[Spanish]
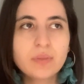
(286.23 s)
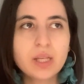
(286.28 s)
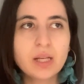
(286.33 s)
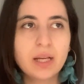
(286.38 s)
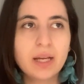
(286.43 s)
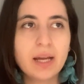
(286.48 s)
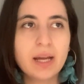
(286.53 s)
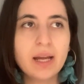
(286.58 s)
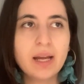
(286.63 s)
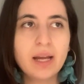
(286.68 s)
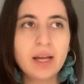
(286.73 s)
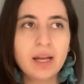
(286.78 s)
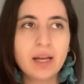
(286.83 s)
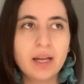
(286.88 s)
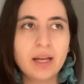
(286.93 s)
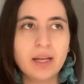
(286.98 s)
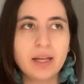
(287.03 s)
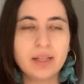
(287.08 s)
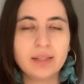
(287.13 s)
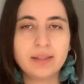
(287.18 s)
que
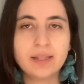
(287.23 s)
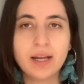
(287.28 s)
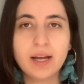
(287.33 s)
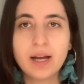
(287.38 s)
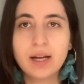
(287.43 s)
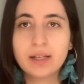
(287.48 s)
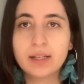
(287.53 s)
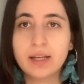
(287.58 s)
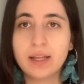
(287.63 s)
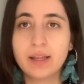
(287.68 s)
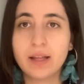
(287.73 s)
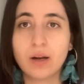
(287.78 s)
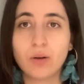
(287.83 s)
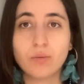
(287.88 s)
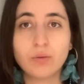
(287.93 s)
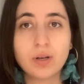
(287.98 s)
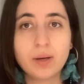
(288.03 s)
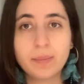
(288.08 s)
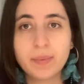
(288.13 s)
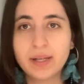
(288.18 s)
eh, tengas que de
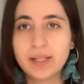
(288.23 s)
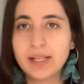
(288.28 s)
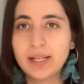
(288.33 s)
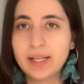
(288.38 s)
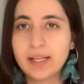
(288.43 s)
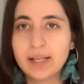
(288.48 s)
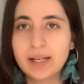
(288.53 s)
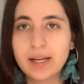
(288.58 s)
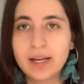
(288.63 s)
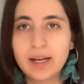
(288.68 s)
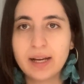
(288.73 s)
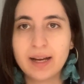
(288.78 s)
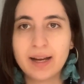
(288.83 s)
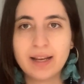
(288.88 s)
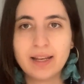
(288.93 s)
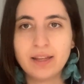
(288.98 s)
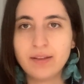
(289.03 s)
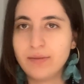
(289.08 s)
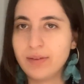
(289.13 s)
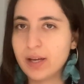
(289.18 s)
alguna manera
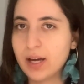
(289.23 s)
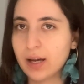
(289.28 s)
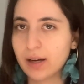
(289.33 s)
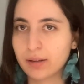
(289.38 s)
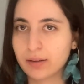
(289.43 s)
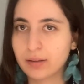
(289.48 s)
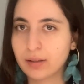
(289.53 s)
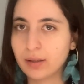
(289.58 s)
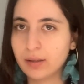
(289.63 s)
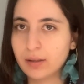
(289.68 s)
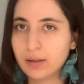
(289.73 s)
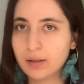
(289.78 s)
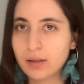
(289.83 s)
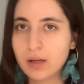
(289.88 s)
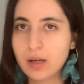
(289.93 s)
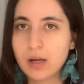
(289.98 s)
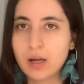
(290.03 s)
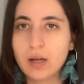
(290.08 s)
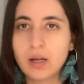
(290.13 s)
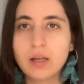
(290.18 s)
aliviarte,
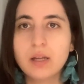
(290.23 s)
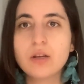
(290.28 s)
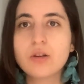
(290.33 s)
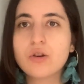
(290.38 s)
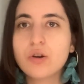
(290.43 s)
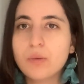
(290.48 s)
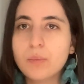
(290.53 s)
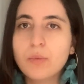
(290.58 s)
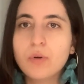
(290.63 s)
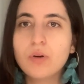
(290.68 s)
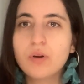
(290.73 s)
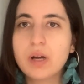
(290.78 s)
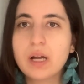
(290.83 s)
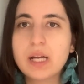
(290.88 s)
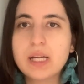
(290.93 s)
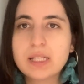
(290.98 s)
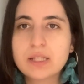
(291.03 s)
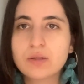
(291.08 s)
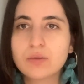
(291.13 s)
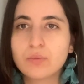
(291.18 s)
¿Y cómo
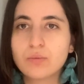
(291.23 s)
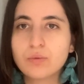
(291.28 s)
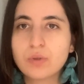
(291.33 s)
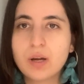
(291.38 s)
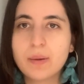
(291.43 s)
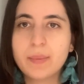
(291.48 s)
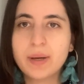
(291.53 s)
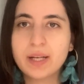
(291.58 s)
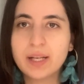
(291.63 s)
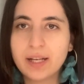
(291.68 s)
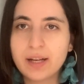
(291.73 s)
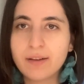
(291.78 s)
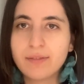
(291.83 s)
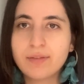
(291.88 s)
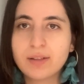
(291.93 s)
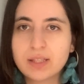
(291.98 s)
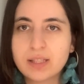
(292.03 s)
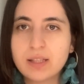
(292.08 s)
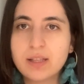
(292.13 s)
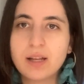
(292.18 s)
es una manera
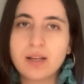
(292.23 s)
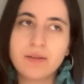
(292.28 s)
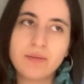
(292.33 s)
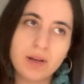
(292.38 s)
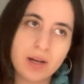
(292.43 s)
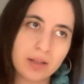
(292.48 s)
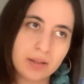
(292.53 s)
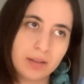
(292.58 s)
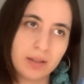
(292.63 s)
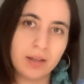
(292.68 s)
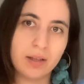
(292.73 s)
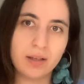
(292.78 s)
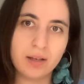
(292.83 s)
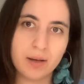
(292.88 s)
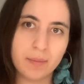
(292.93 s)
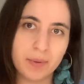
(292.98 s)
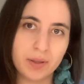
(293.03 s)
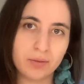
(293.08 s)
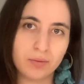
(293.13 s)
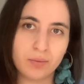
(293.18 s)
fácil de aliviarte? La
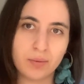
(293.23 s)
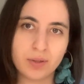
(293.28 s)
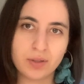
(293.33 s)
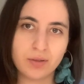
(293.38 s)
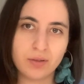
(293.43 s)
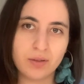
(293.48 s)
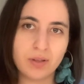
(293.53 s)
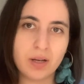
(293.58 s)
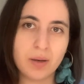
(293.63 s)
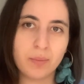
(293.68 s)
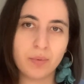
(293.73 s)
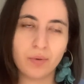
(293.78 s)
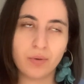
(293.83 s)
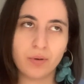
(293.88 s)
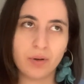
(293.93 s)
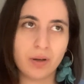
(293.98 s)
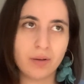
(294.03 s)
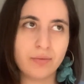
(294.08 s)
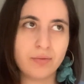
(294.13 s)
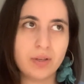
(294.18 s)
masturbación y la
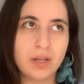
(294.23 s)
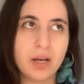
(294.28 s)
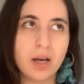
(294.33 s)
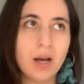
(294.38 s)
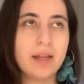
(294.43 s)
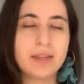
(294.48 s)
pornografía.